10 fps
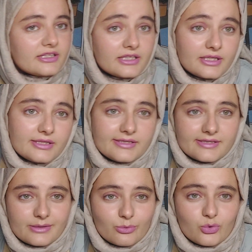Neden
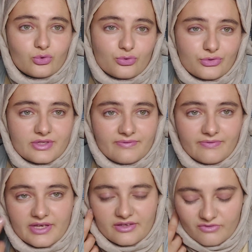izlemiyorsunuz
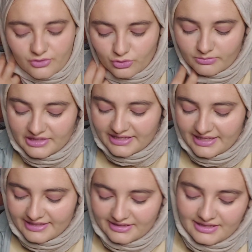deep fake videomu?
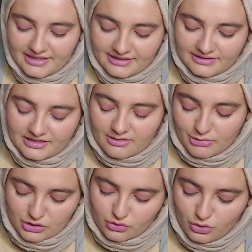Neden neden neden?
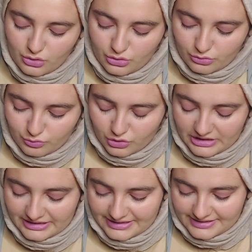Bak söylüyorum burada
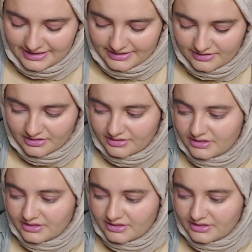yine tekrar.